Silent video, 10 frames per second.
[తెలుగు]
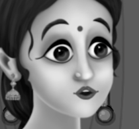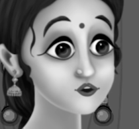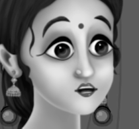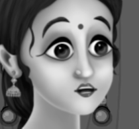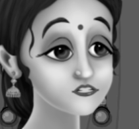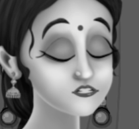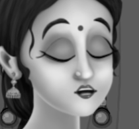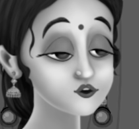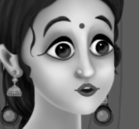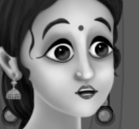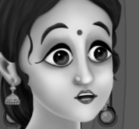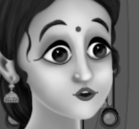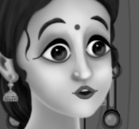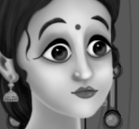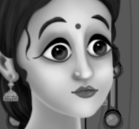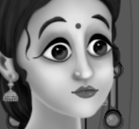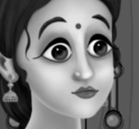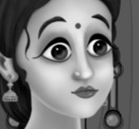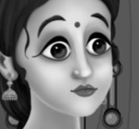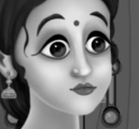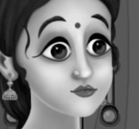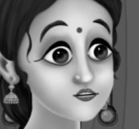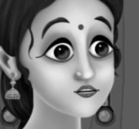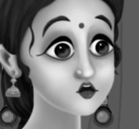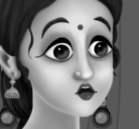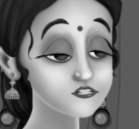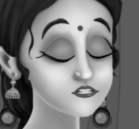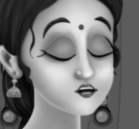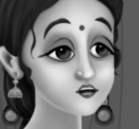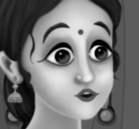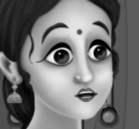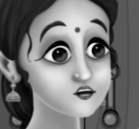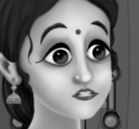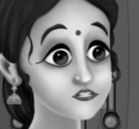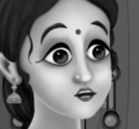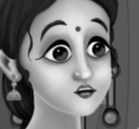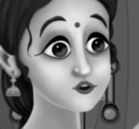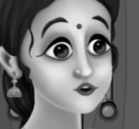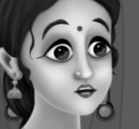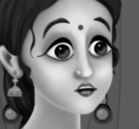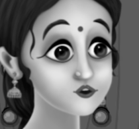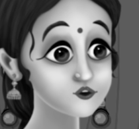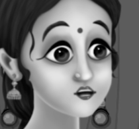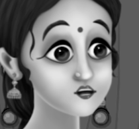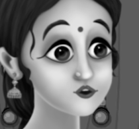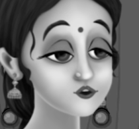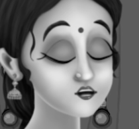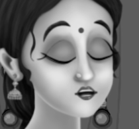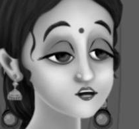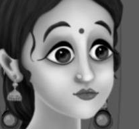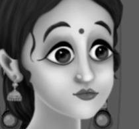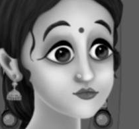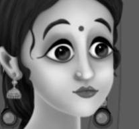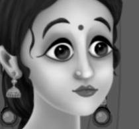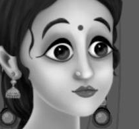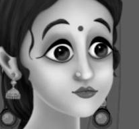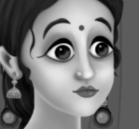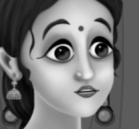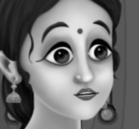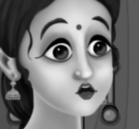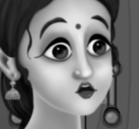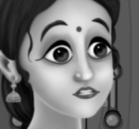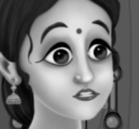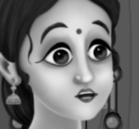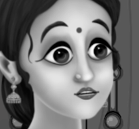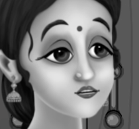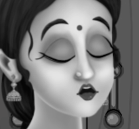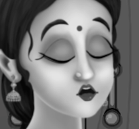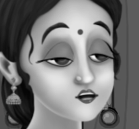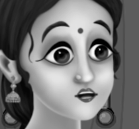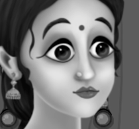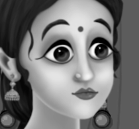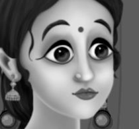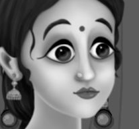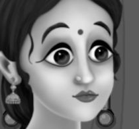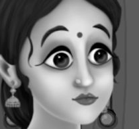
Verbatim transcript: మీరేది వద్దు అని అంటారు ఇవాళ రేపు చికెన్కి ఎంత గిరాకుందో తెలుసా మేము పెడుతున్నాం అంతే